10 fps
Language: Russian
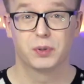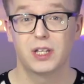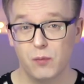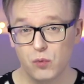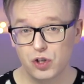
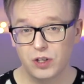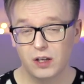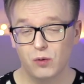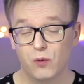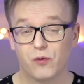Потому что
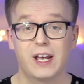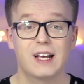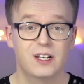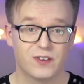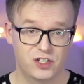оно
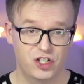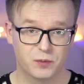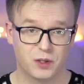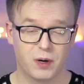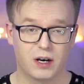вряд ли вас
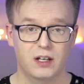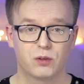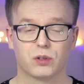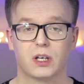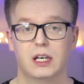чем-то
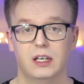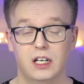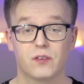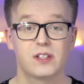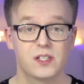порадует
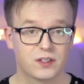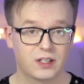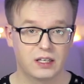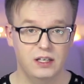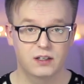или вызовет
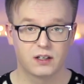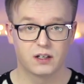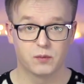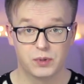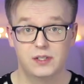
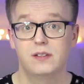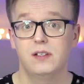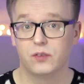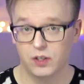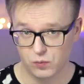какие-то
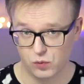позитивные